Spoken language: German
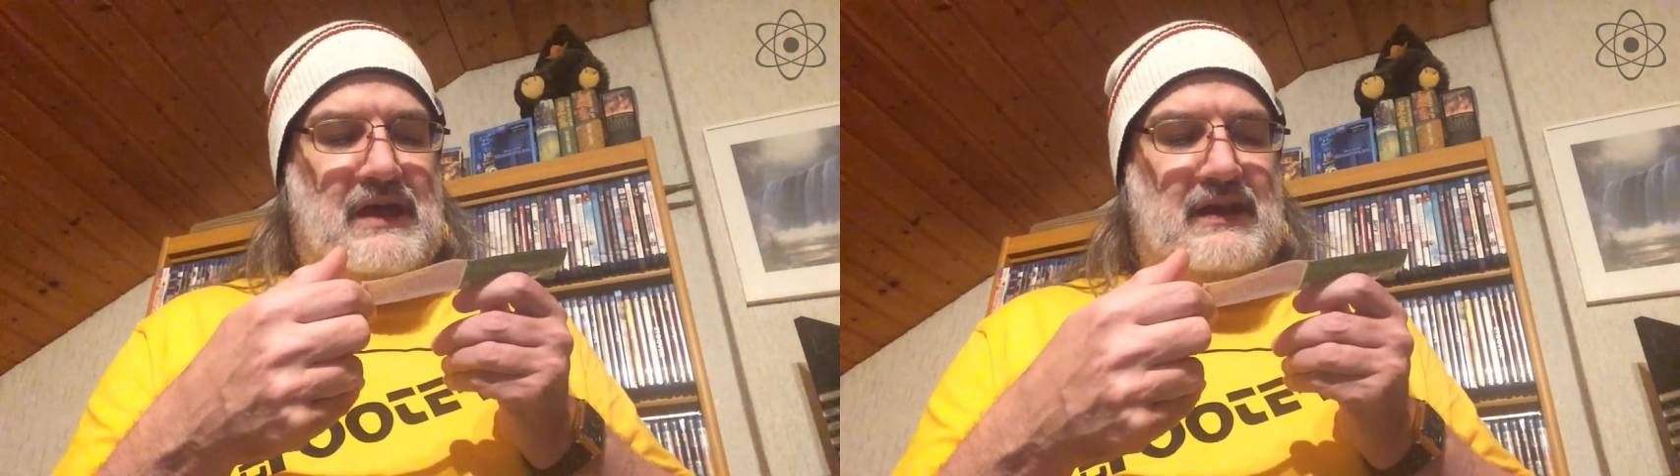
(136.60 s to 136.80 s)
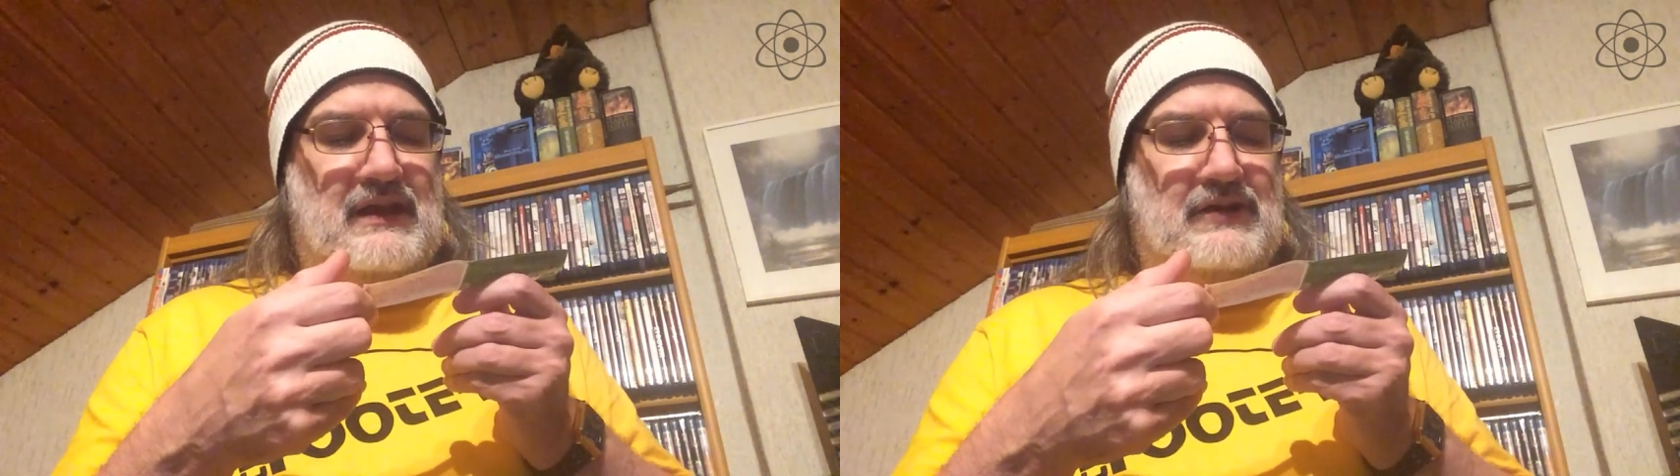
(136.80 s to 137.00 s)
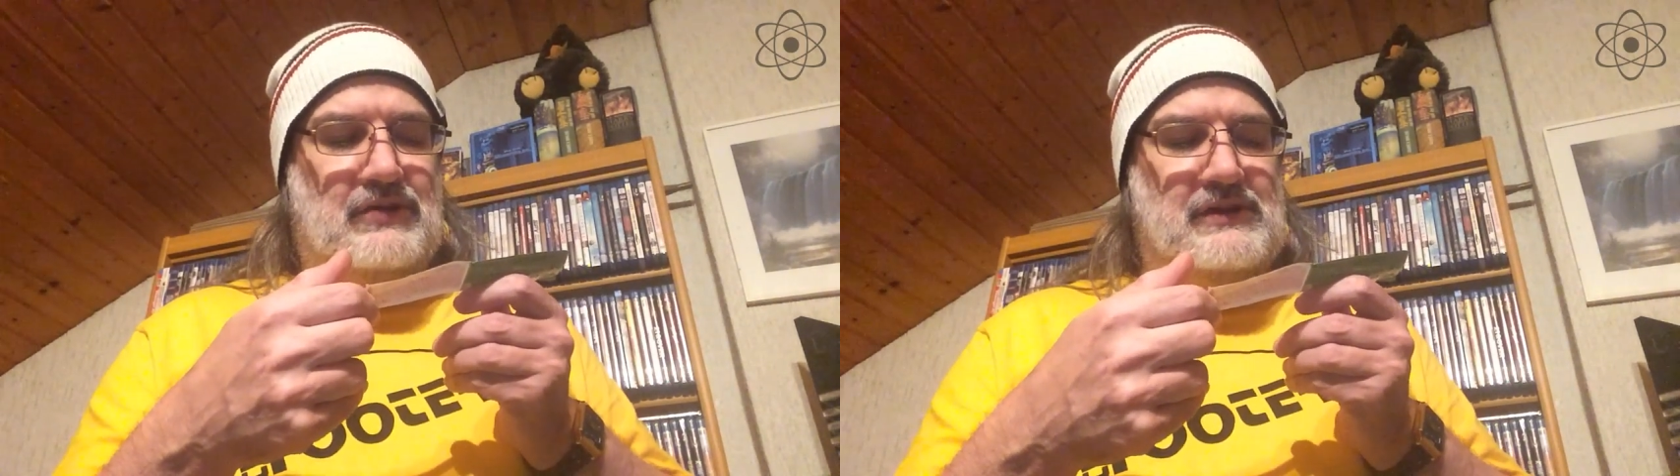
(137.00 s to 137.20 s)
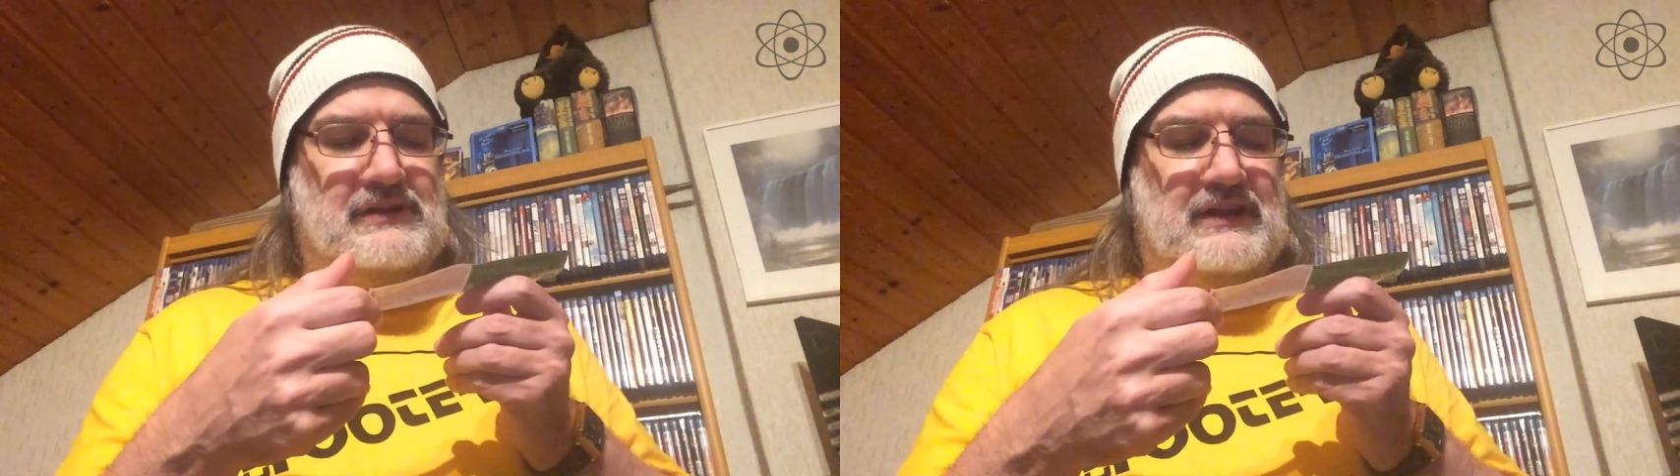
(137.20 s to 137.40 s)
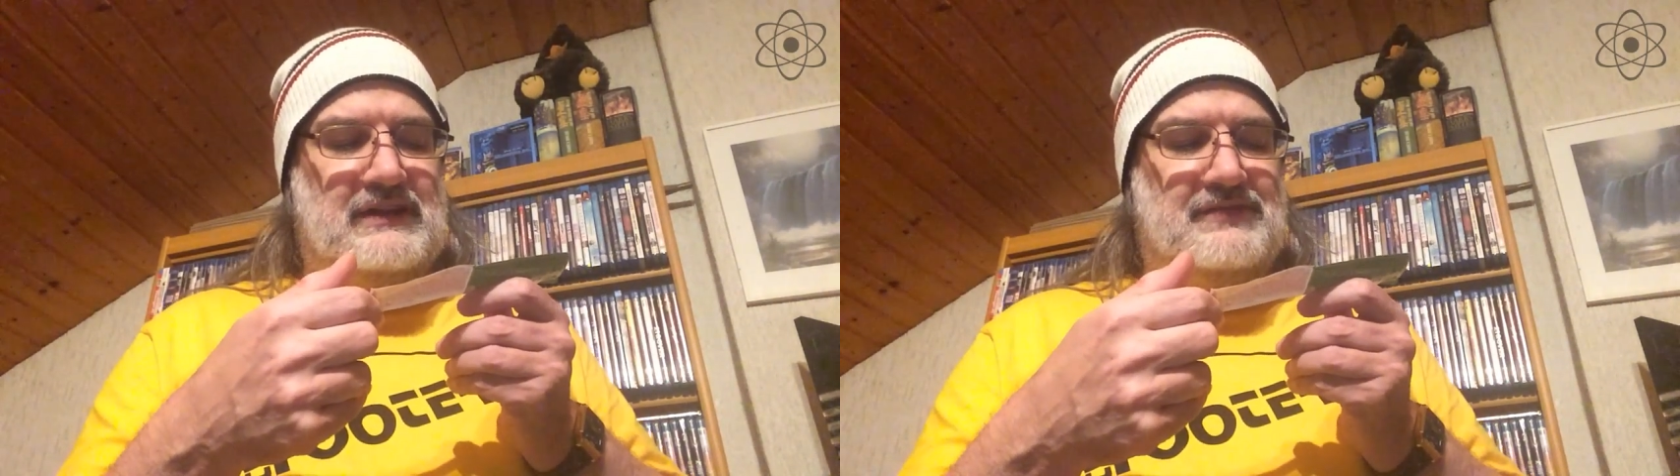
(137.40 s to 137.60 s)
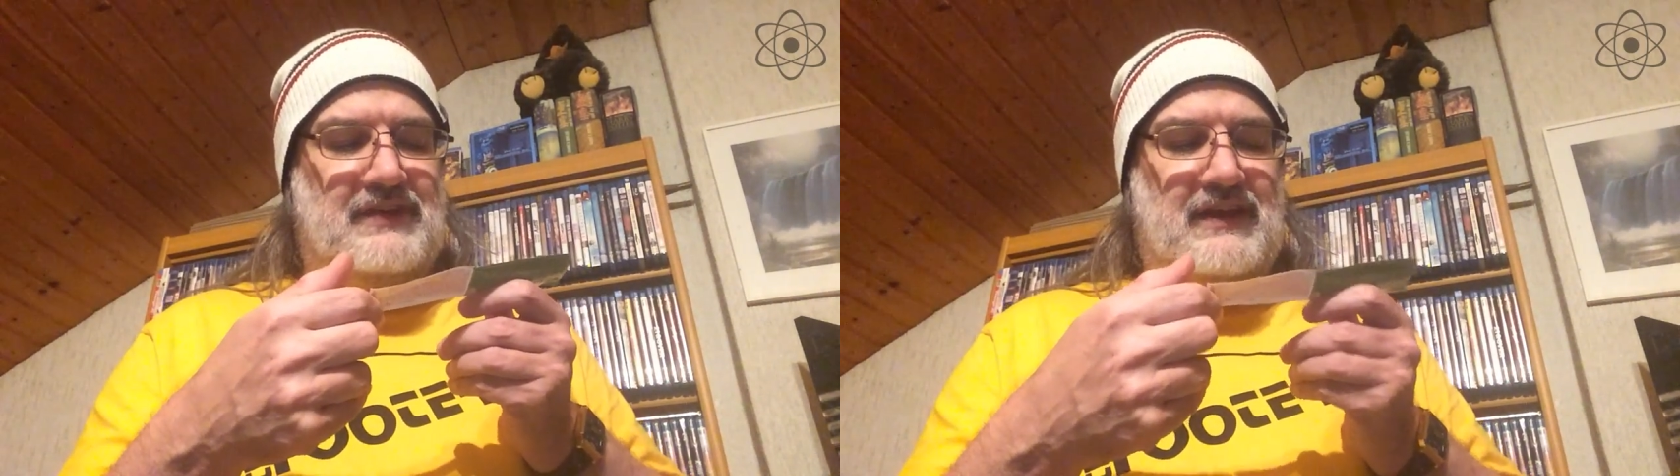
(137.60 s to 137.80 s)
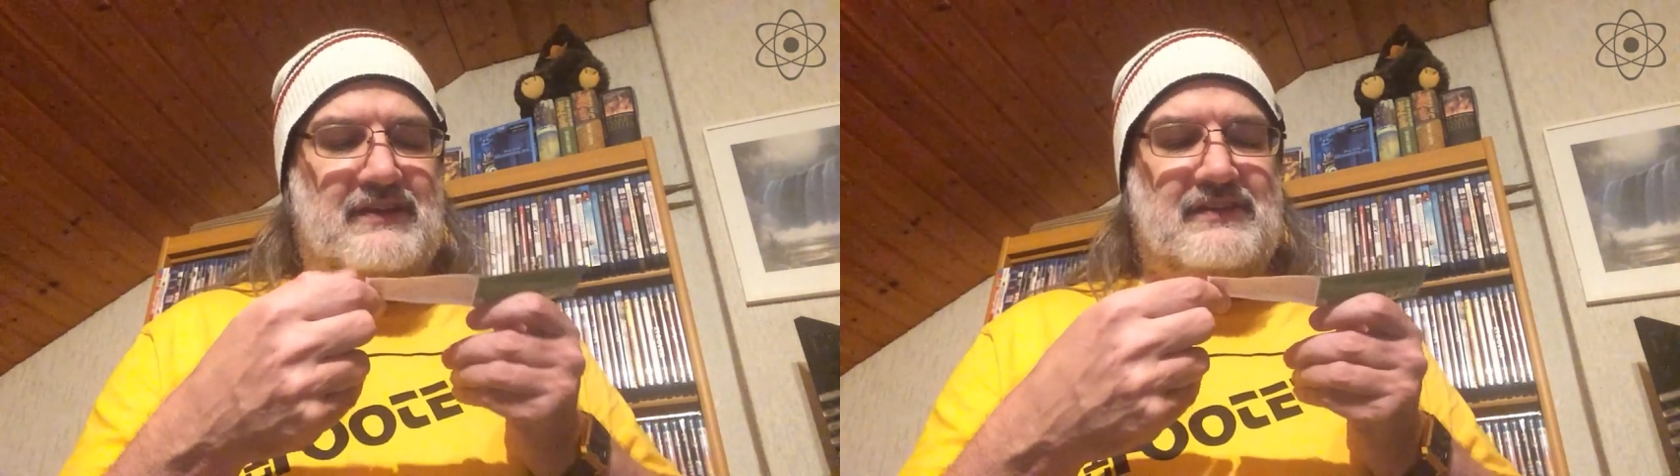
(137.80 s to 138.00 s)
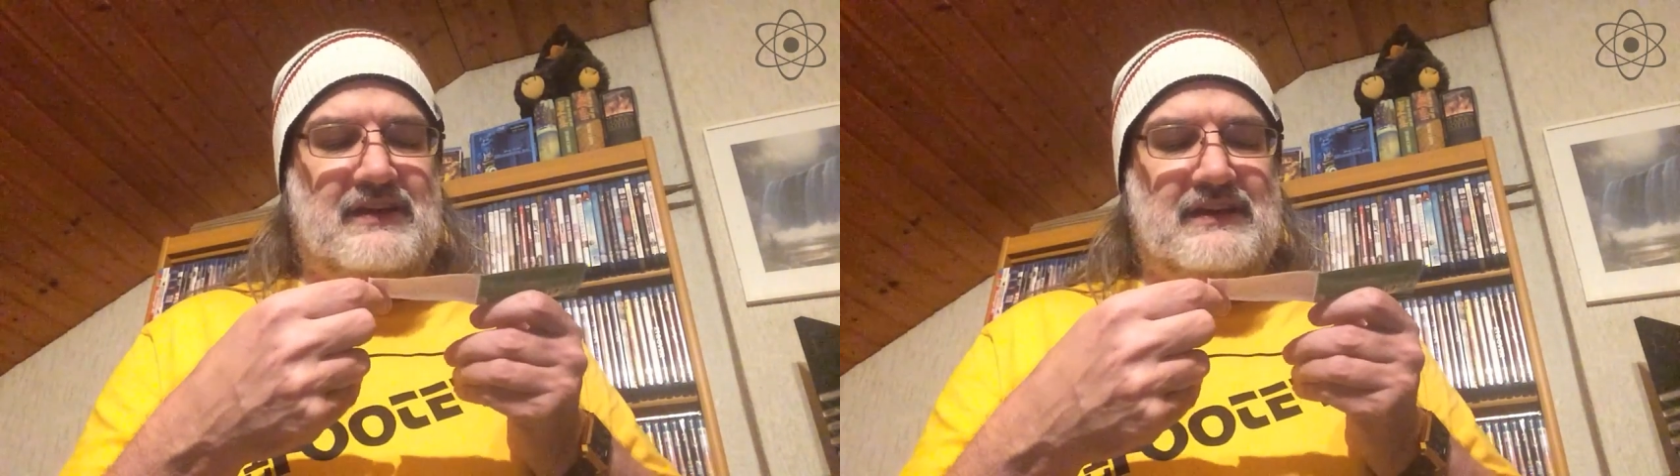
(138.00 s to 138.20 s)
Raccolta,
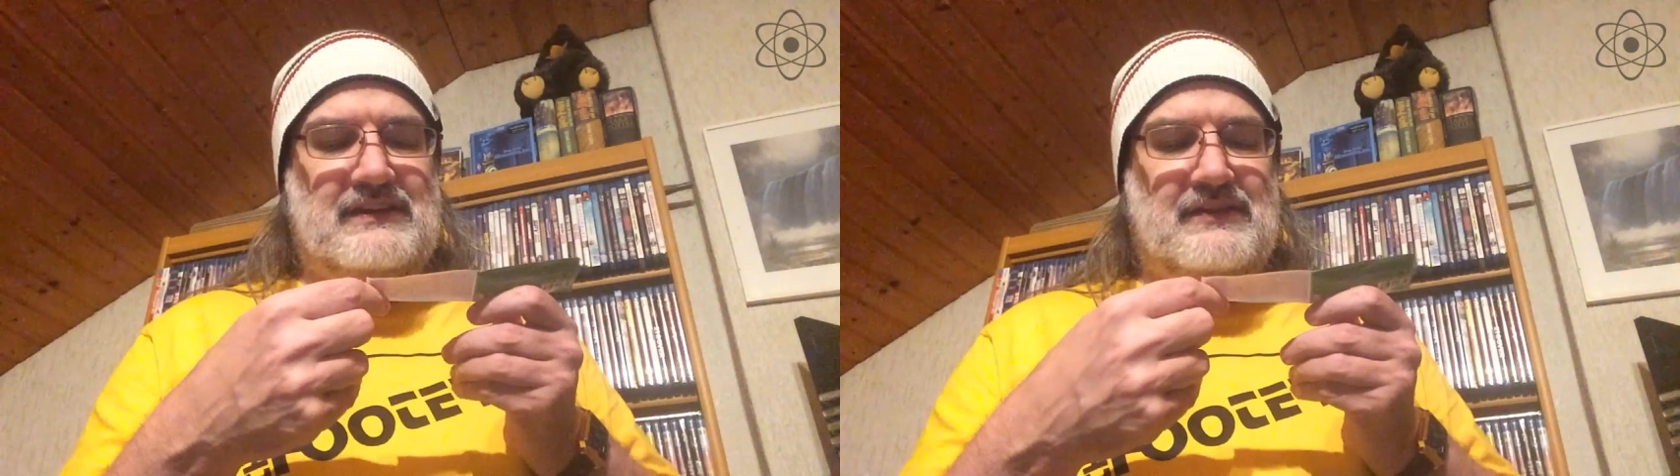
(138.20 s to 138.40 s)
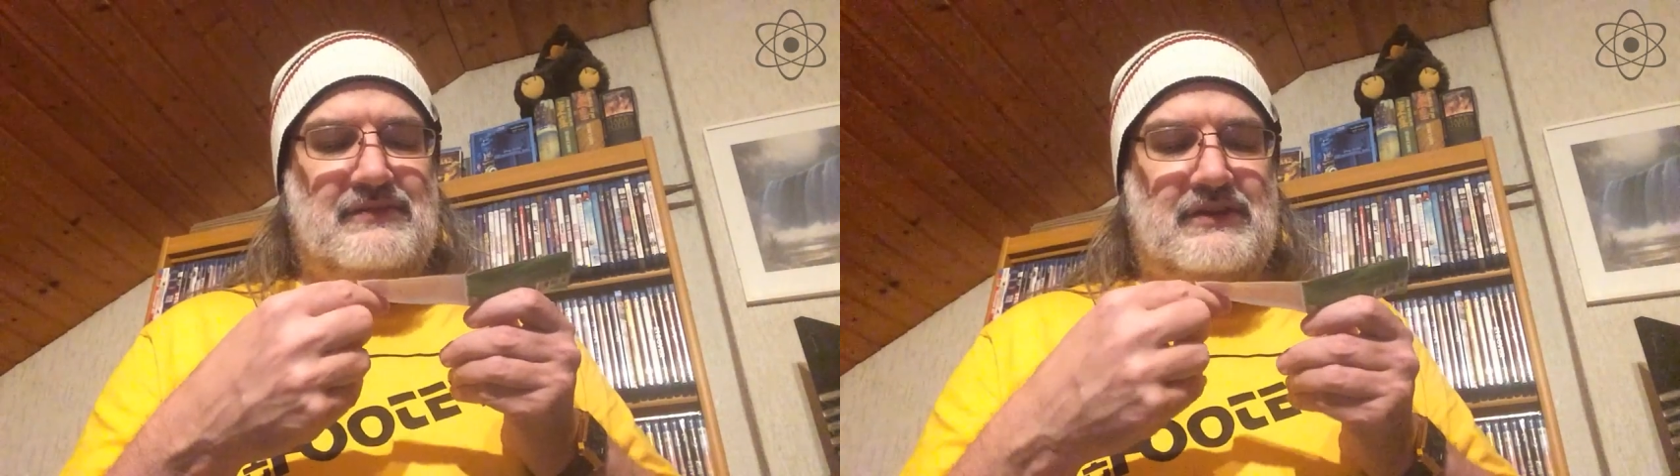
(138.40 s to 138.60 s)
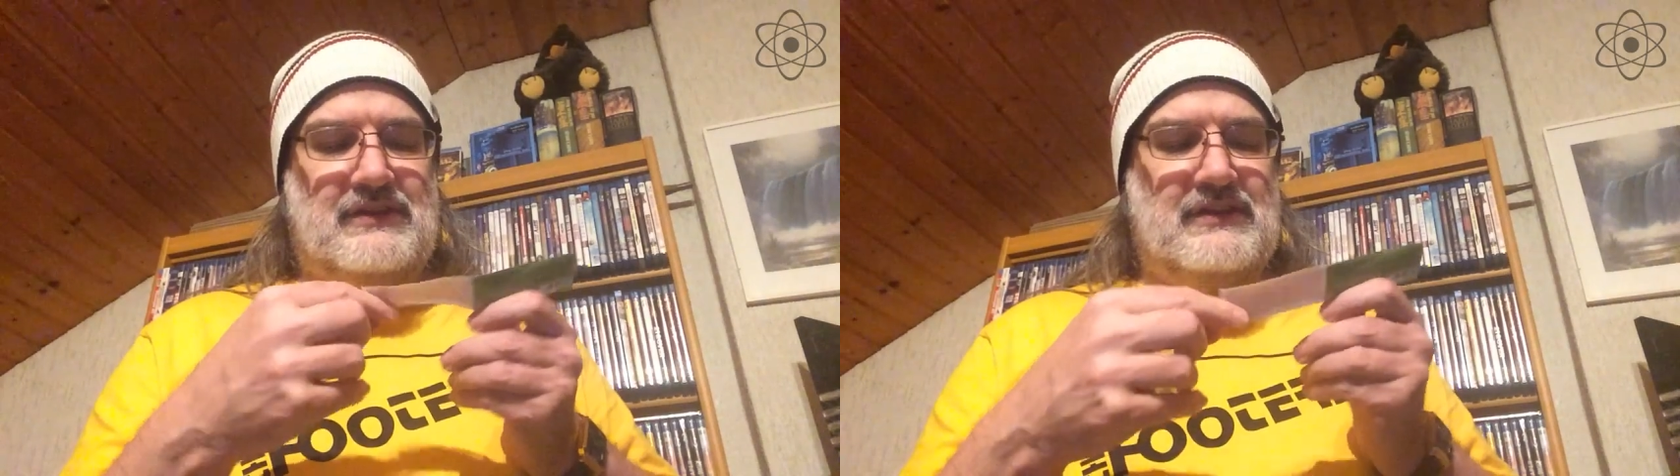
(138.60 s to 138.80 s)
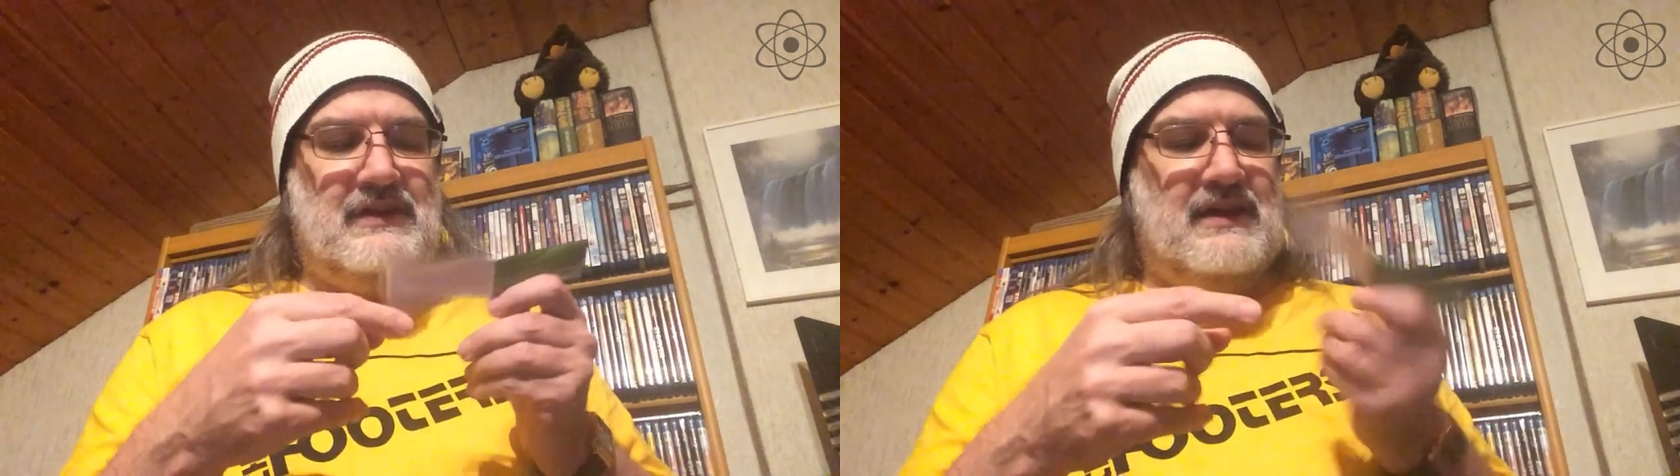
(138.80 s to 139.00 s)
Differenziata, what?